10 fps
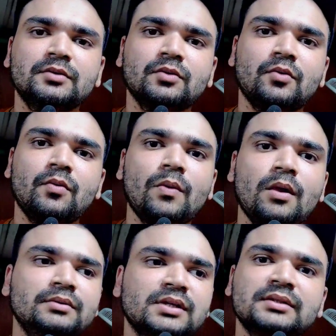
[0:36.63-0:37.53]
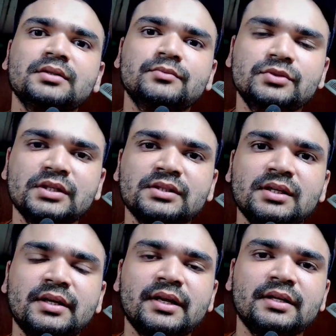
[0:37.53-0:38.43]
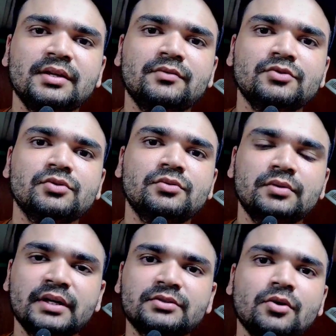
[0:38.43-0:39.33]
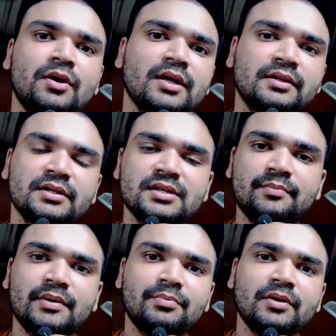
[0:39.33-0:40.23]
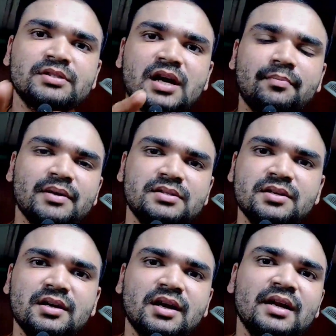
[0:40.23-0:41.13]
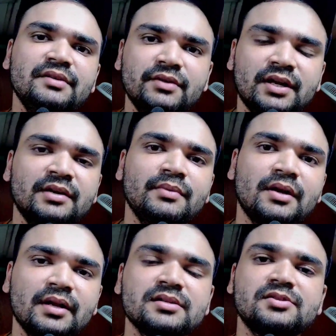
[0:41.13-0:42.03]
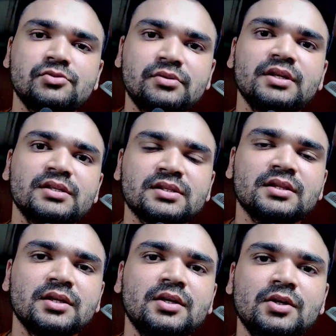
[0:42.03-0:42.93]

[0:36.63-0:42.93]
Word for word: तो जहाँ तक मुझे ऐसा लग रहा है कि वो जो एक स्लॉट आता है जहाँ पर पूरा चार पाँच दिन का खाली वीकेंड मिल रहा है छुट्टी के साथ